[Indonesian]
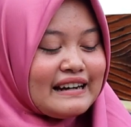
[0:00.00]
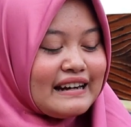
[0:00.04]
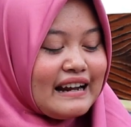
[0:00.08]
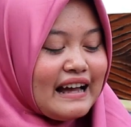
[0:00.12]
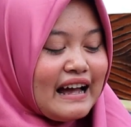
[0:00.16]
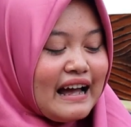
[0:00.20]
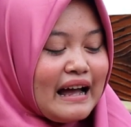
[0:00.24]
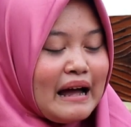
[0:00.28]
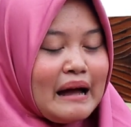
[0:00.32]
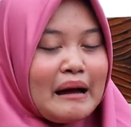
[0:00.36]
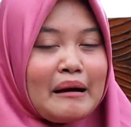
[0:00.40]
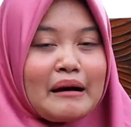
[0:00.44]

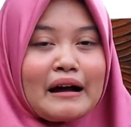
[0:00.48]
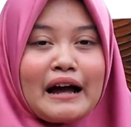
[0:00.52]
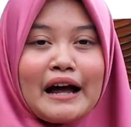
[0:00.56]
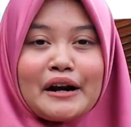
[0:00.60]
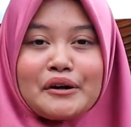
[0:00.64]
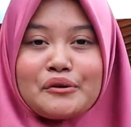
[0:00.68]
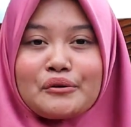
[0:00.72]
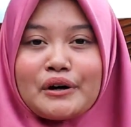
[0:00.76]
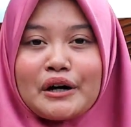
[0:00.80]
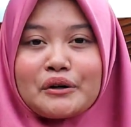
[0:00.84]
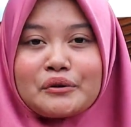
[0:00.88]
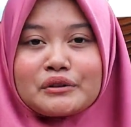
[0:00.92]
Nah,
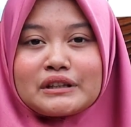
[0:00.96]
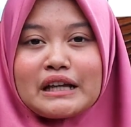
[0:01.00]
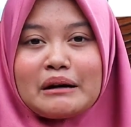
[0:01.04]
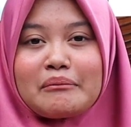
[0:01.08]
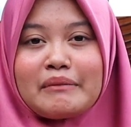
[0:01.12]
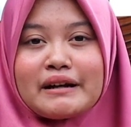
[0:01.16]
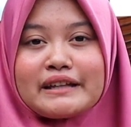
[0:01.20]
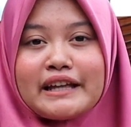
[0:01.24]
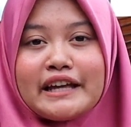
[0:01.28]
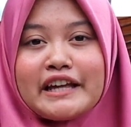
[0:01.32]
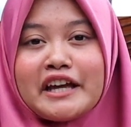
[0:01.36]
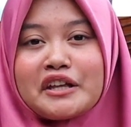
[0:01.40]
kandungan
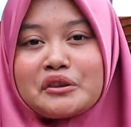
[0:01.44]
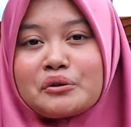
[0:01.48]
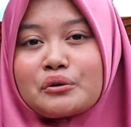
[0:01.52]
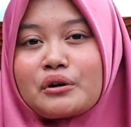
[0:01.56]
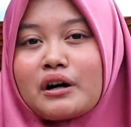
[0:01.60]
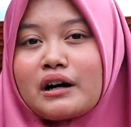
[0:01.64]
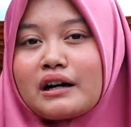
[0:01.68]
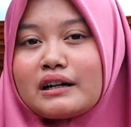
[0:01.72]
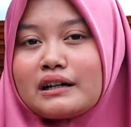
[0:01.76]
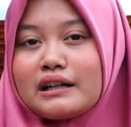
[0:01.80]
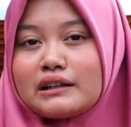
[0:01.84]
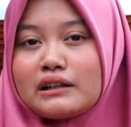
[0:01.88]
utamanya yaitu
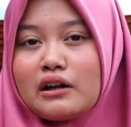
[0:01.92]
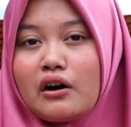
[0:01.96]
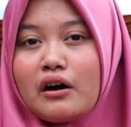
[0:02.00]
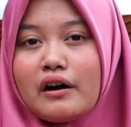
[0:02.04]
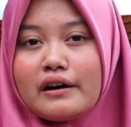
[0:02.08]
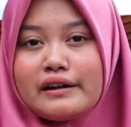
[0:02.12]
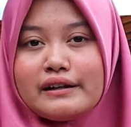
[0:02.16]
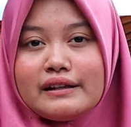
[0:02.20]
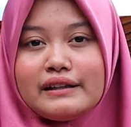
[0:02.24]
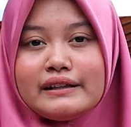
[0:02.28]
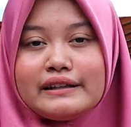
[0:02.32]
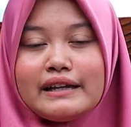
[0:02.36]
coconut
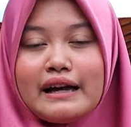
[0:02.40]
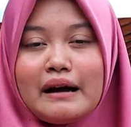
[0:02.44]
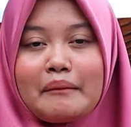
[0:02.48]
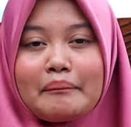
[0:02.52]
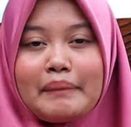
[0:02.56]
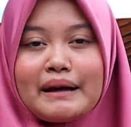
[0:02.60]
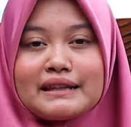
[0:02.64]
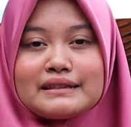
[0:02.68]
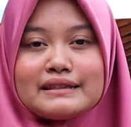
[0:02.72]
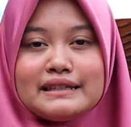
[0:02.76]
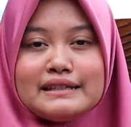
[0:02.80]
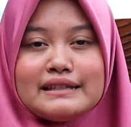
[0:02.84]
oil yang
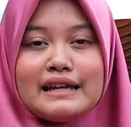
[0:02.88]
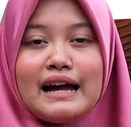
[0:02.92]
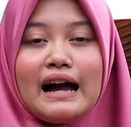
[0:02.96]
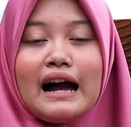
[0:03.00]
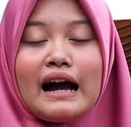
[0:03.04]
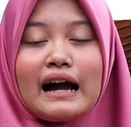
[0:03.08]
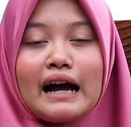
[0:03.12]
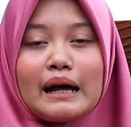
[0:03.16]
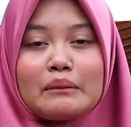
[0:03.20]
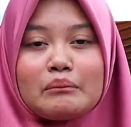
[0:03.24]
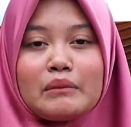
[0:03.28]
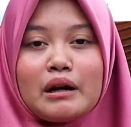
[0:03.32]

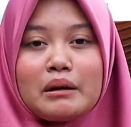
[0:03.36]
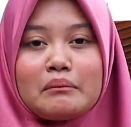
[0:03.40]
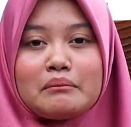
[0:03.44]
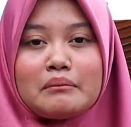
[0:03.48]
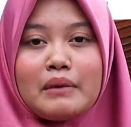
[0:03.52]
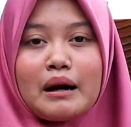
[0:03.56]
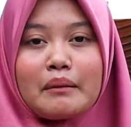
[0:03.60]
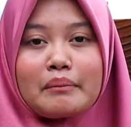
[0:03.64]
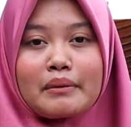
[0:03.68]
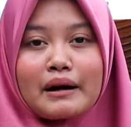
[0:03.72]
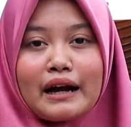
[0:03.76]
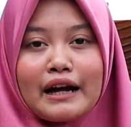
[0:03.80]
pastinya akan
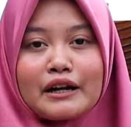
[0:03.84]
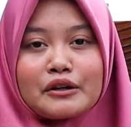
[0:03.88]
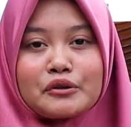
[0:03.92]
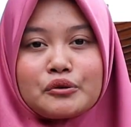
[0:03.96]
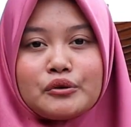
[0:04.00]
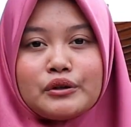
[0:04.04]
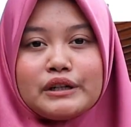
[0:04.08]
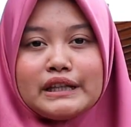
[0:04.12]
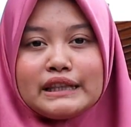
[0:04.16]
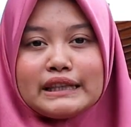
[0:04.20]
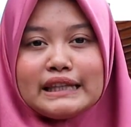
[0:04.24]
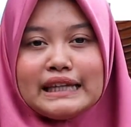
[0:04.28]
melembabkan
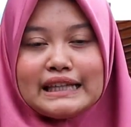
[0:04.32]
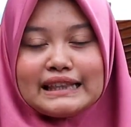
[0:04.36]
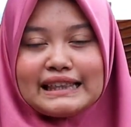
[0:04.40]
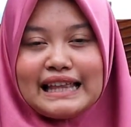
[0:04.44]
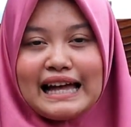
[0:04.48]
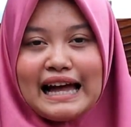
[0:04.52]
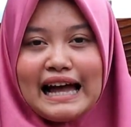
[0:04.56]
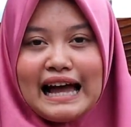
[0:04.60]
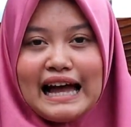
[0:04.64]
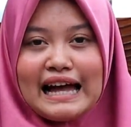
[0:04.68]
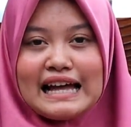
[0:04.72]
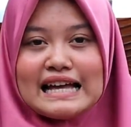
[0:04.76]
kulit
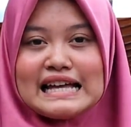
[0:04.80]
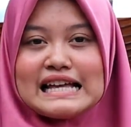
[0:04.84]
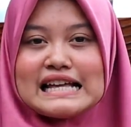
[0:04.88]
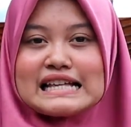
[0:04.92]
kita.